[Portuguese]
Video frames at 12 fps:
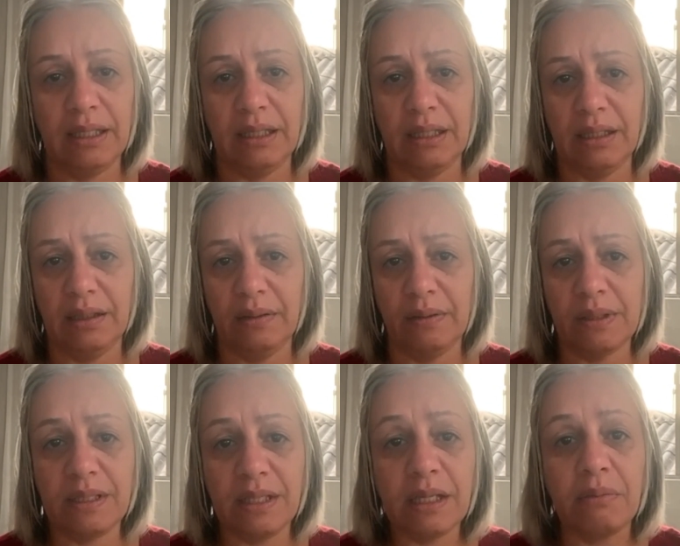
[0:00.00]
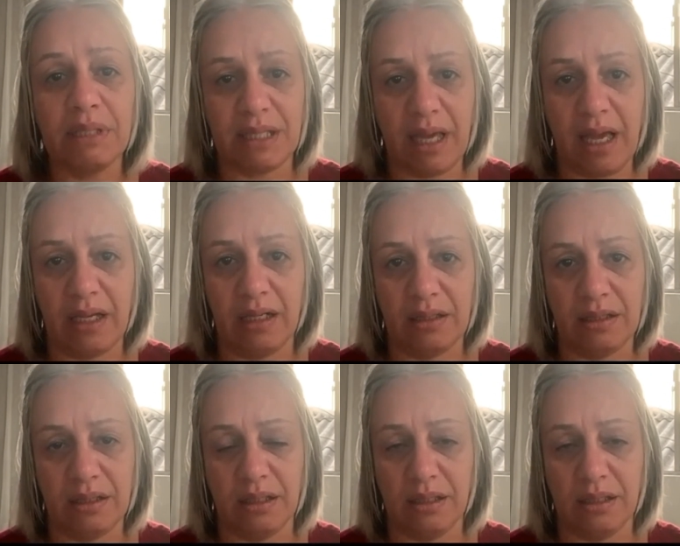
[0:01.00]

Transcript: e sigam as regras.